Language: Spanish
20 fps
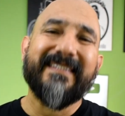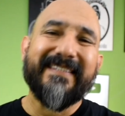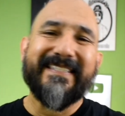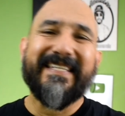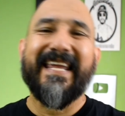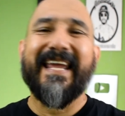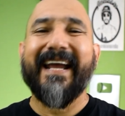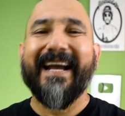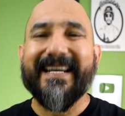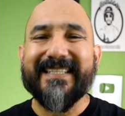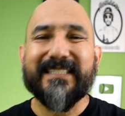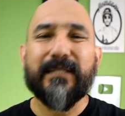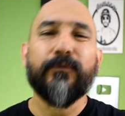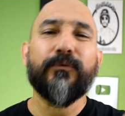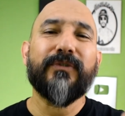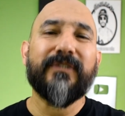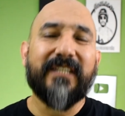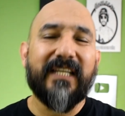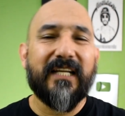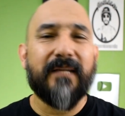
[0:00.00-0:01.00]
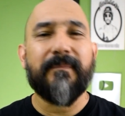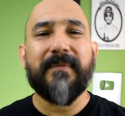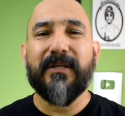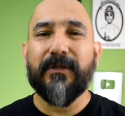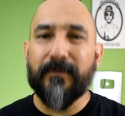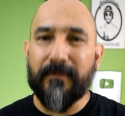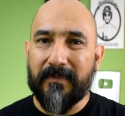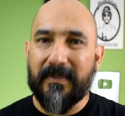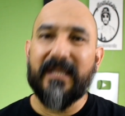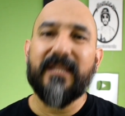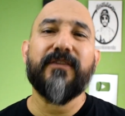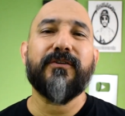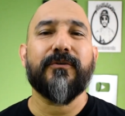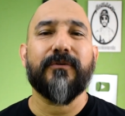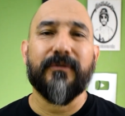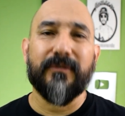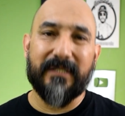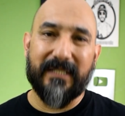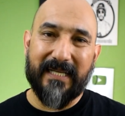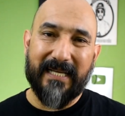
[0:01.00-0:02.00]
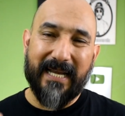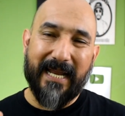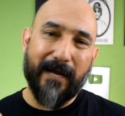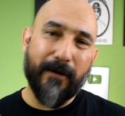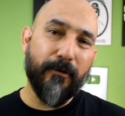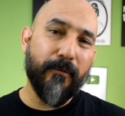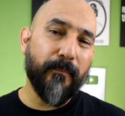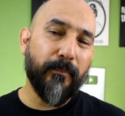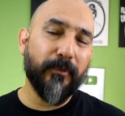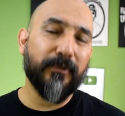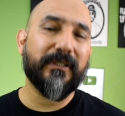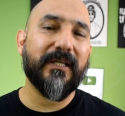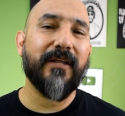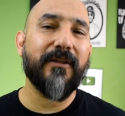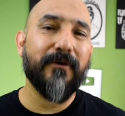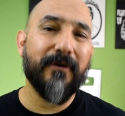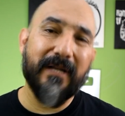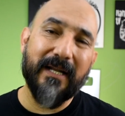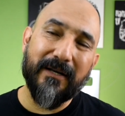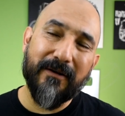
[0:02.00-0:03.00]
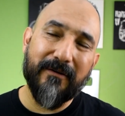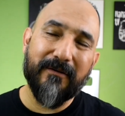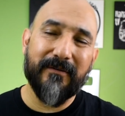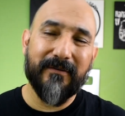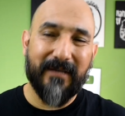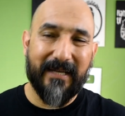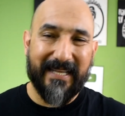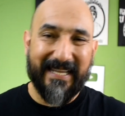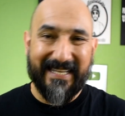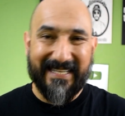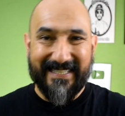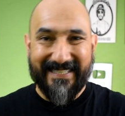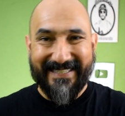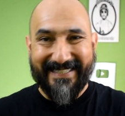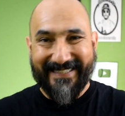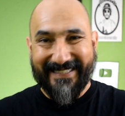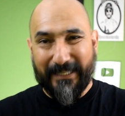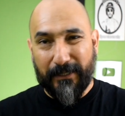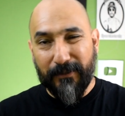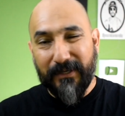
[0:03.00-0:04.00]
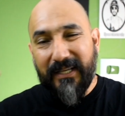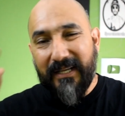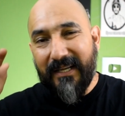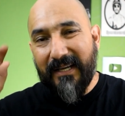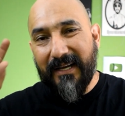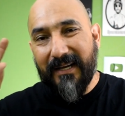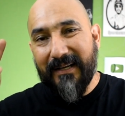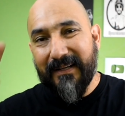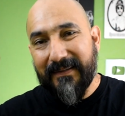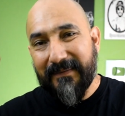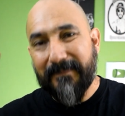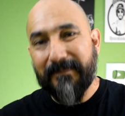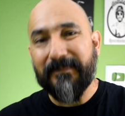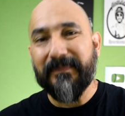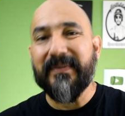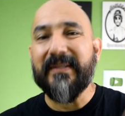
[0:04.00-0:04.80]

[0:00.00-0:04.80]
Llegas a un término medio. Y la computadora no. En teoría